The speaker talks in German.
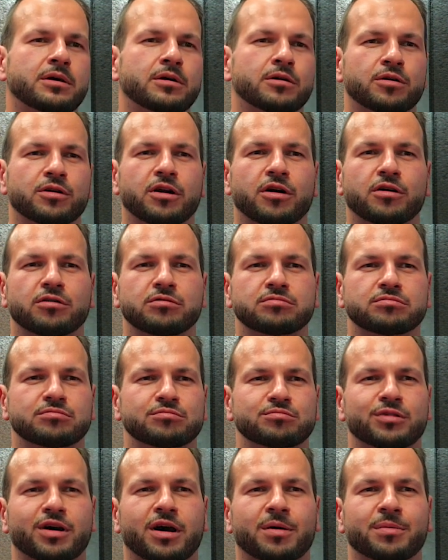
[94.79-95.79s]
Genau,
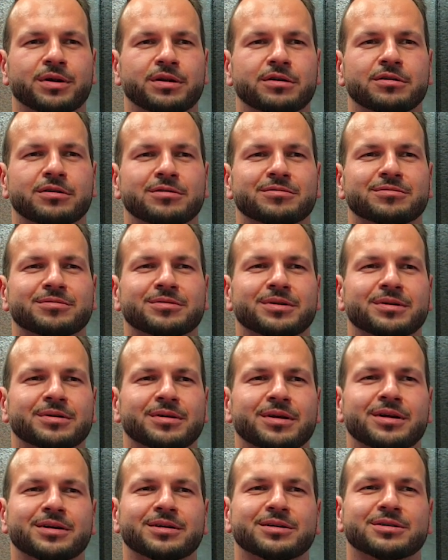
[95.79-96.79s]
wir arbeiten dann
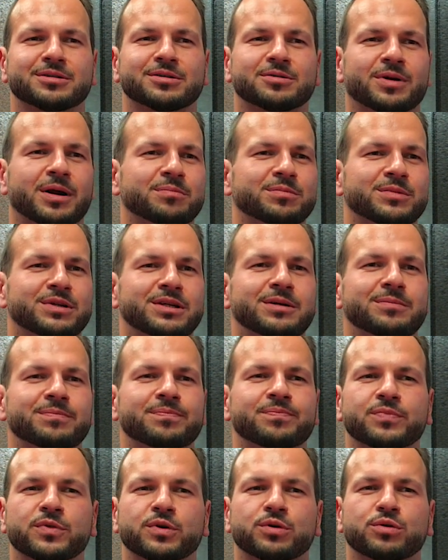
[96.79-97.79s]

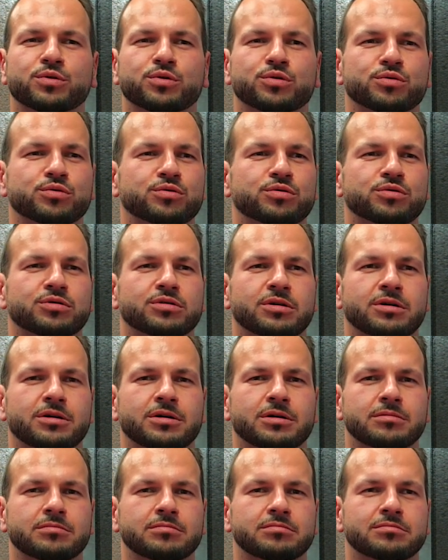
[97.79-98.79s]
Scrum-Team und
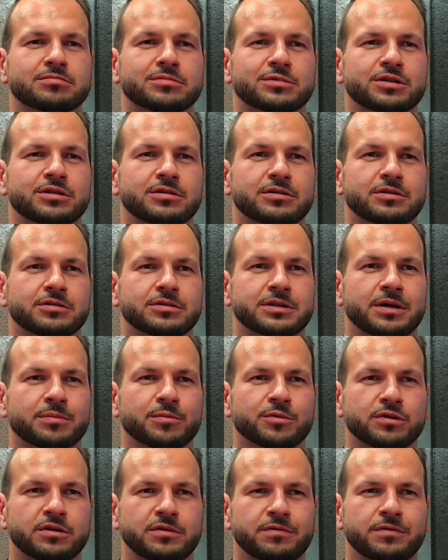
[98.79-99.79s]
ähm, sind da sehr
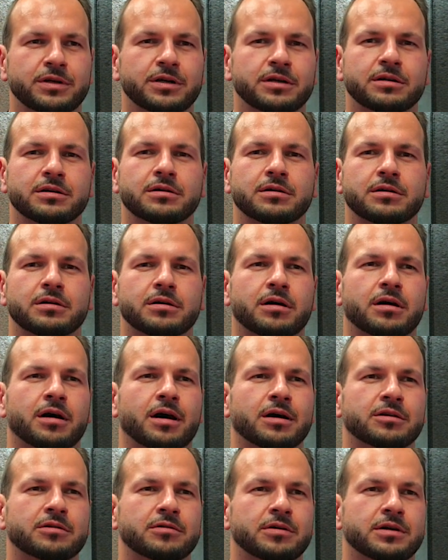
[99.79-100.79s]
motiviert.
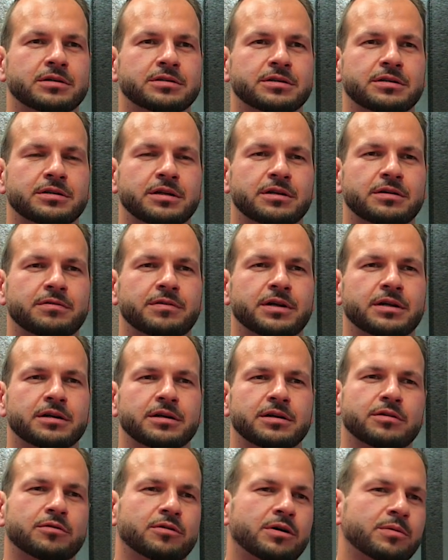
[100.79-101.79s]
Aktuell sind die
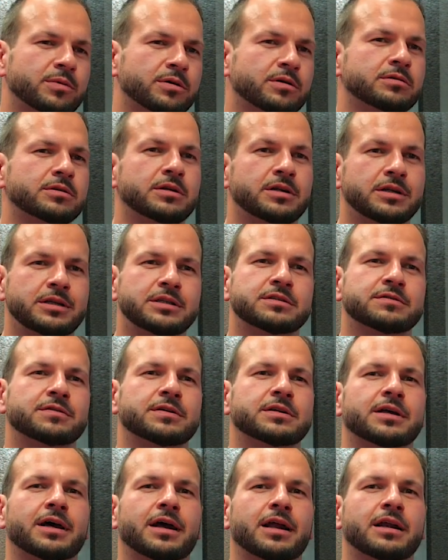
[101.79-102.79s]
Entwickler in Rohrbach und in Linz
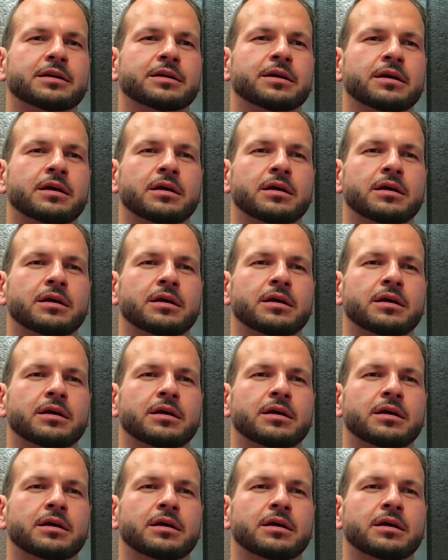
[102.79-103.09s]
verteilt,